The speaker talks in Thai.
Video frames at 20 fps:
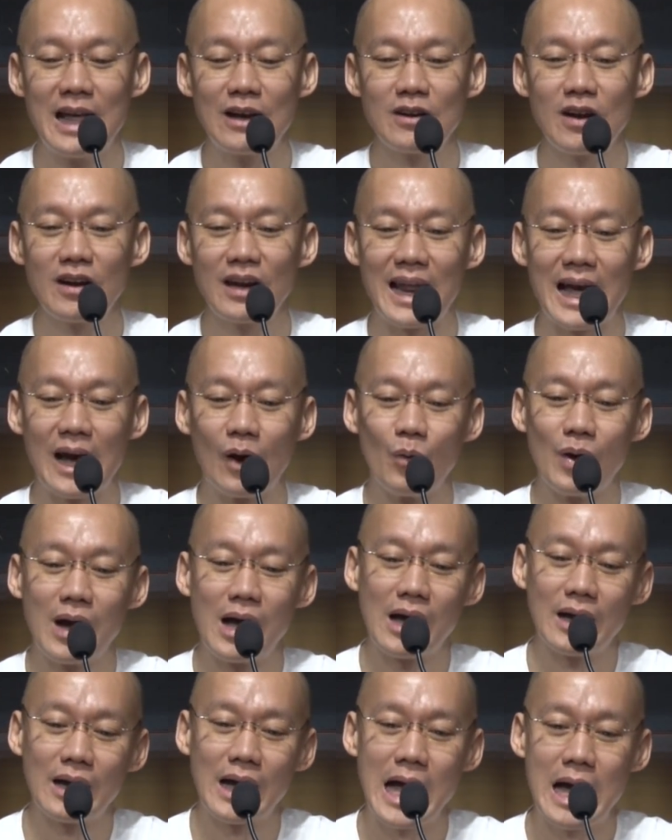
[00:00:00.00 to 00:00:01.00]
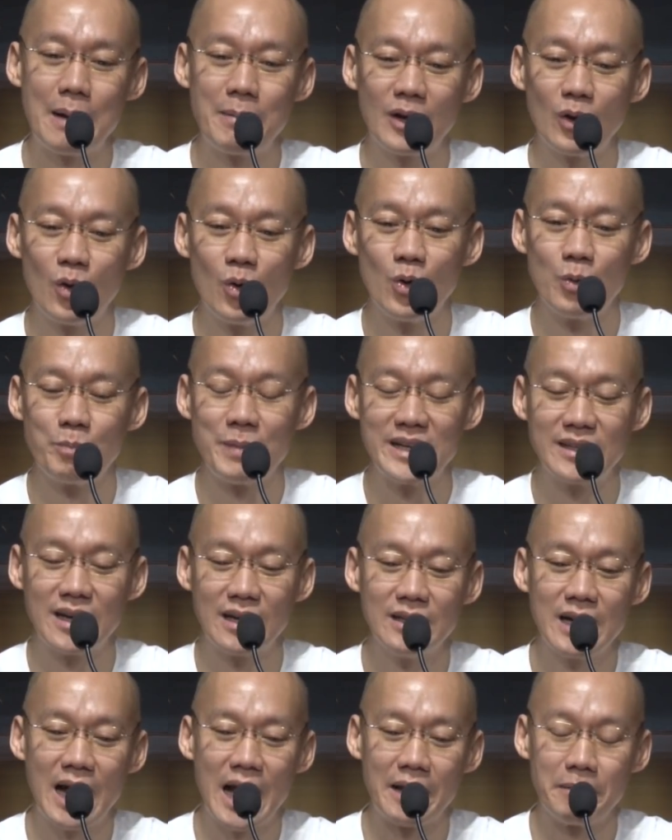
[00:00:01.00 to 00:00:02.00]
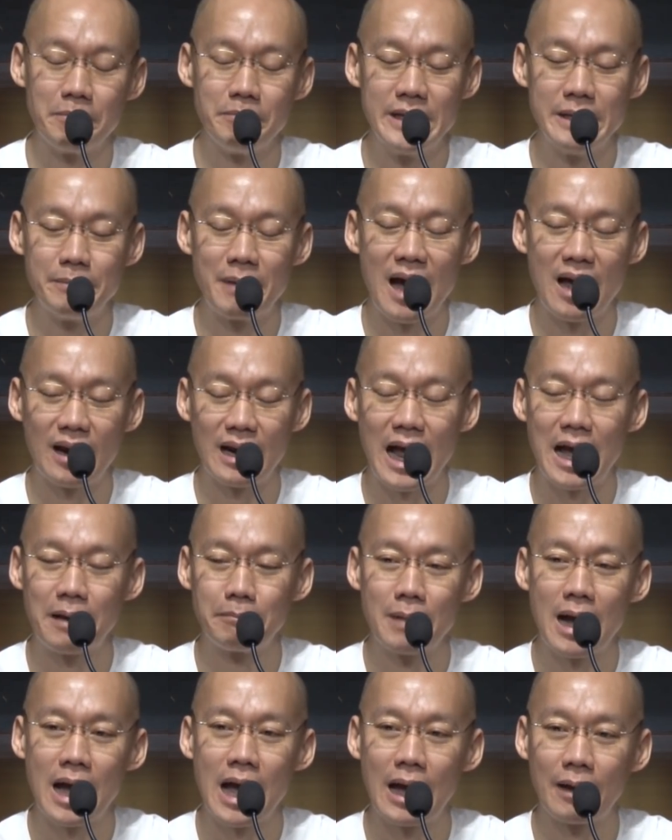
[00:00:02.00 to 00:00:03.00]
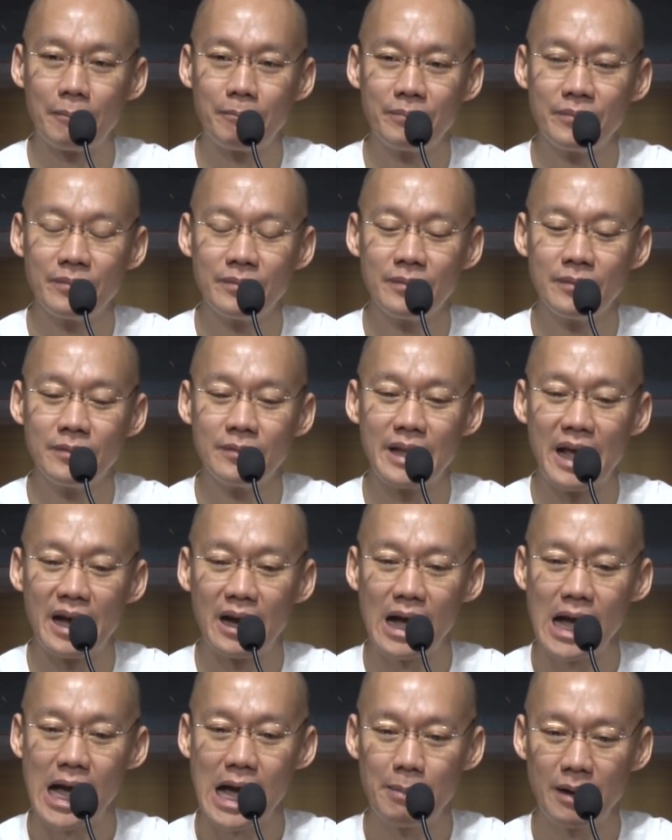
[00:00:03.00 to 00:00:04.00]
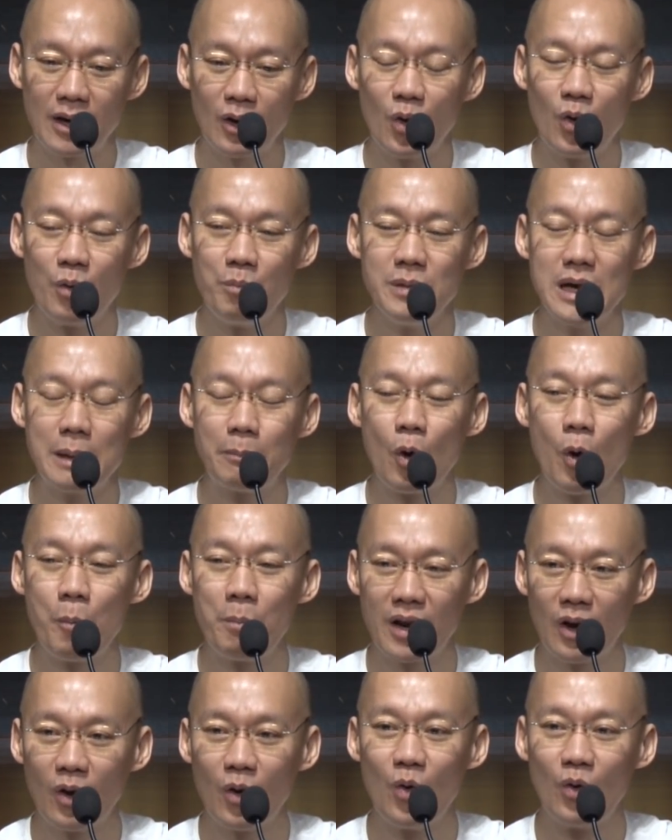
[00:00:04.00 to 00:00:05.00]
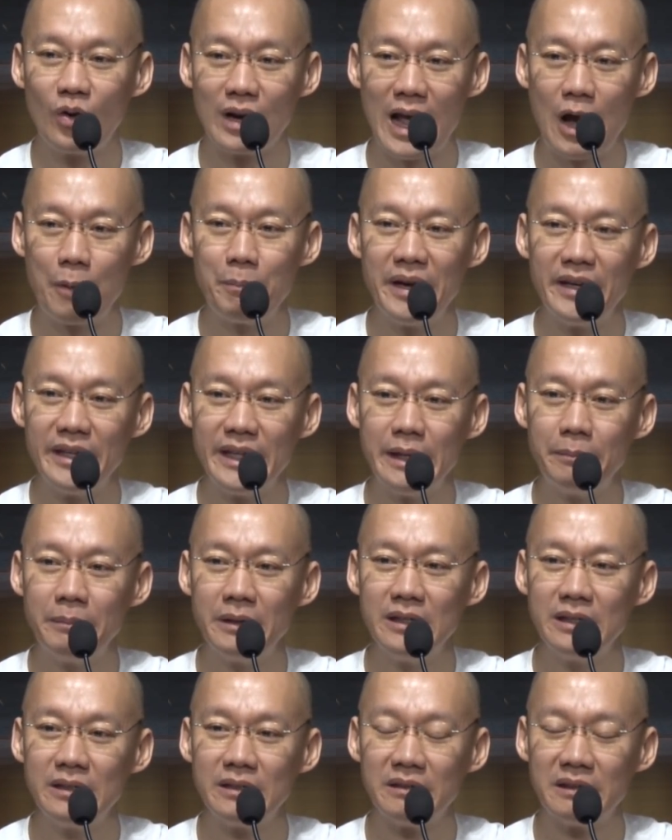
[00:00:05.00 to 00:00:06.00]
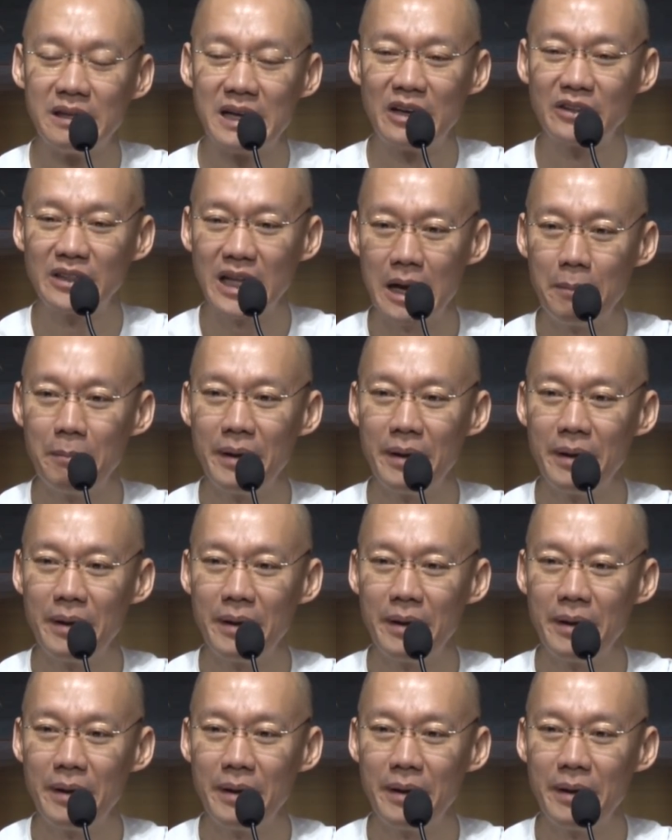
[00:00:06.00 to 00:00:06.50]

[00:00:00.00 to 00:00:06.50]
แล้วก็กล่าวว่าข้าพระองค์เป็นคฤหัสถ์มีภาระมากแต่ข้าพระองค์เมื่อพบพระองค์แล้วเป็นที่พึ่ง แล้ว